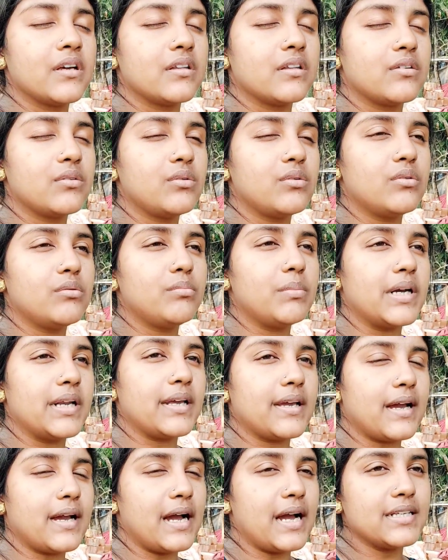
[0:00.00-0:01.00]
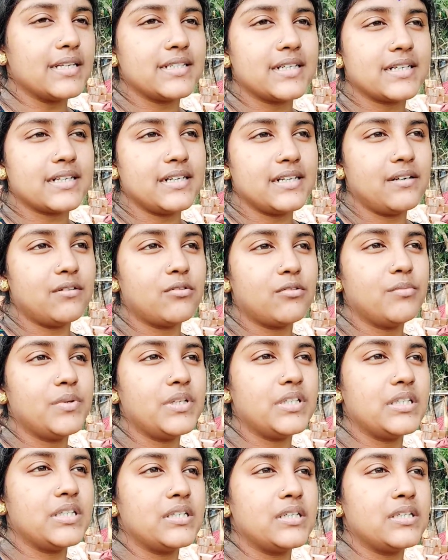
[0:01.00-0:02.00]
তো মানে কাজ একটা
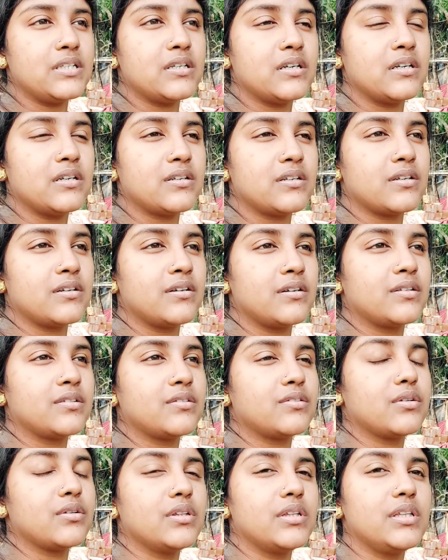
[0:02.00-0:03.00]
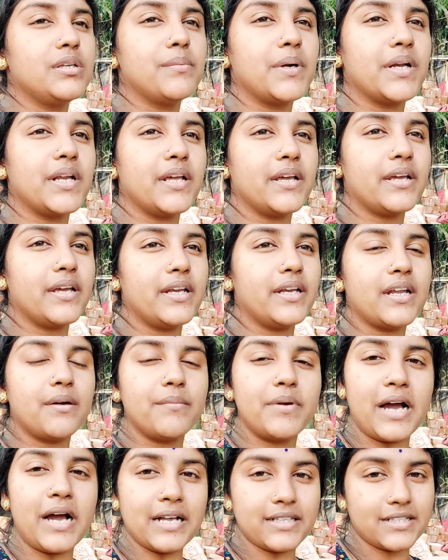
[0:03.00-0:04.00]
এরকমই জিনিস সত্যি মানে এটা
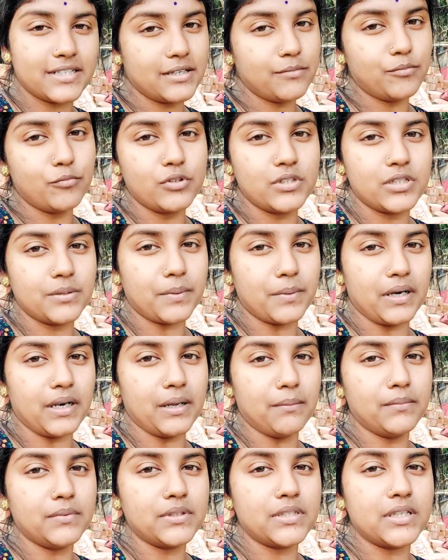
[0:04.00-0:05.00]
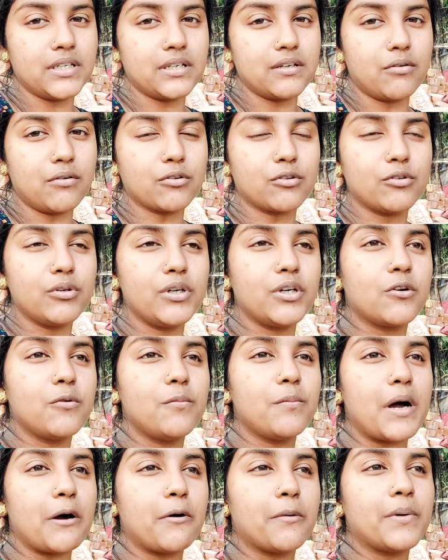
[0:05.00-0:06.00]
আমি আজকে বুঝতে পারলাম যে কত
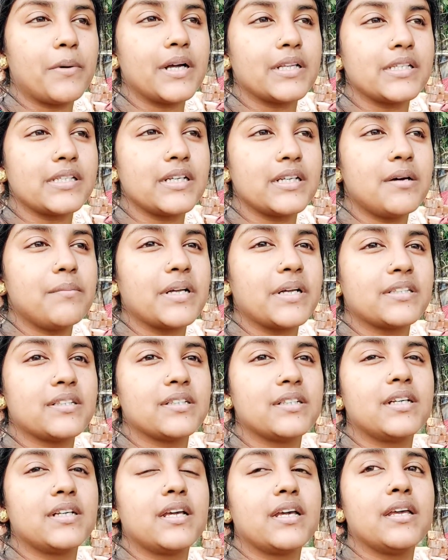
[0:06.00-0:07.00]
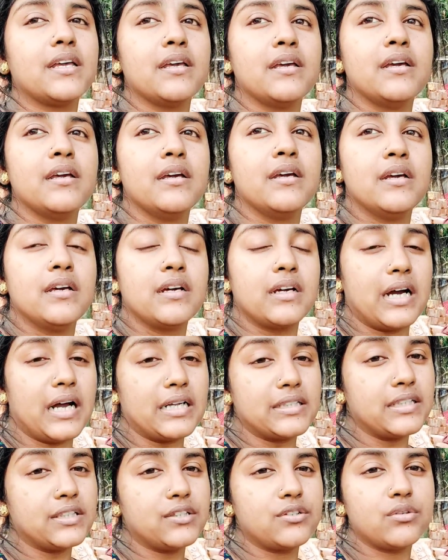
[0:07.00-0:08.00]
এরকম বাবা মা আছে না বাচ্চাদেরকে
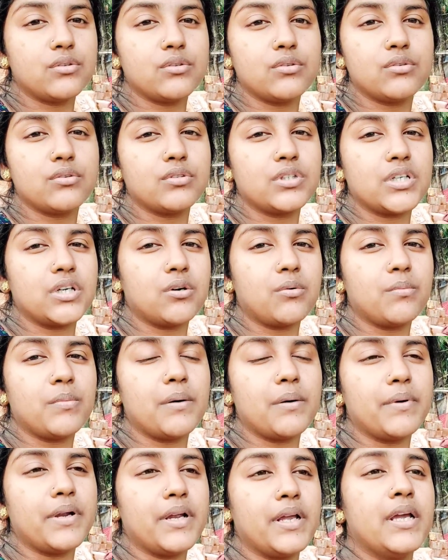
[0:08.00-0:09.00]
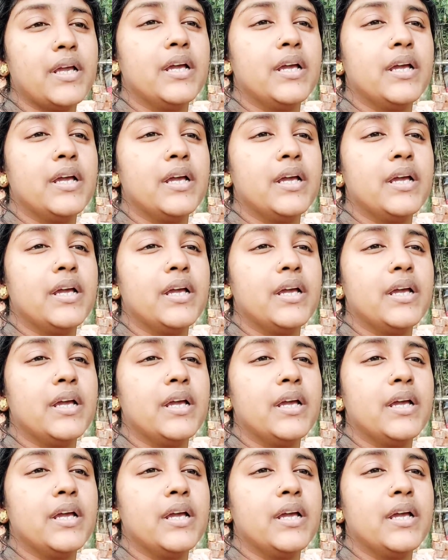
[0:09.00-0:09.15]
কাজের জন্য সেরকমভাবে